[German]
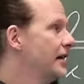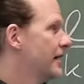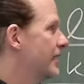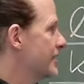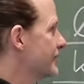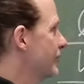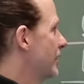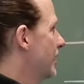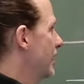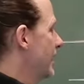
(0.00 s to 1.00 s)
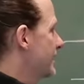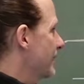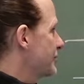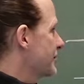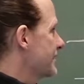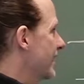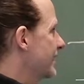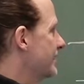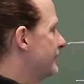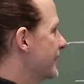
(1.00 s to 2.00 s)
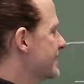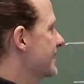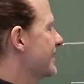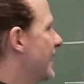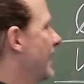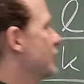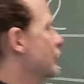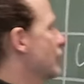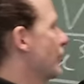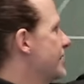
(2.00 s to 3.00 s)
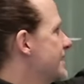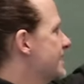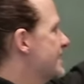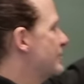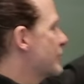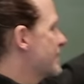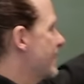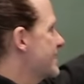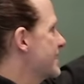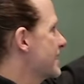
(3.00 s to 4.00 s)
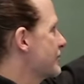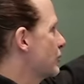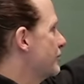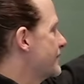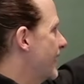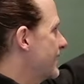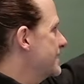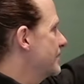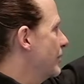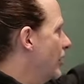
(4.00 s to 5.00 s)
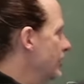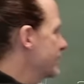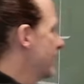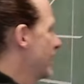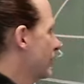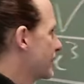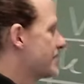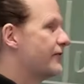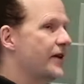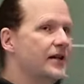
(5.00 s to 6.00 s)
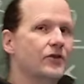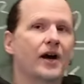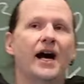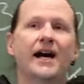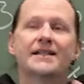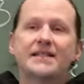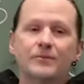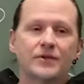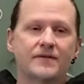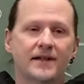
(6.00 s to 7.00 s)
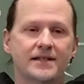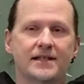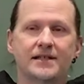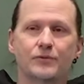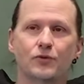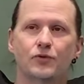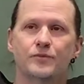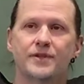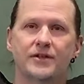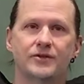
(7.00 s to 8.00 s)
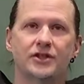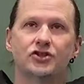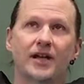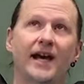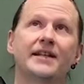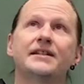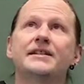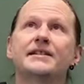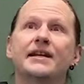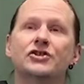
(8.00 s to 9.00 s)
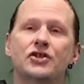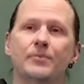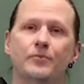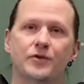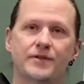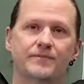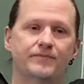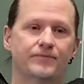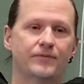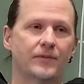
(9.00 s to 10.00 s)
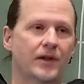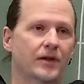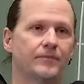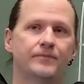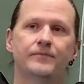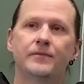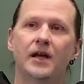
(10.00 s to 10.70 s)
Ne? Also für ich habe sozusagen in den 14 Jahren schon 19 27 des Volumens fertig gebaut und es fehlen noch 8 27 des Volumens, also die Steine, die ich da hinschnippen muss. Mhm.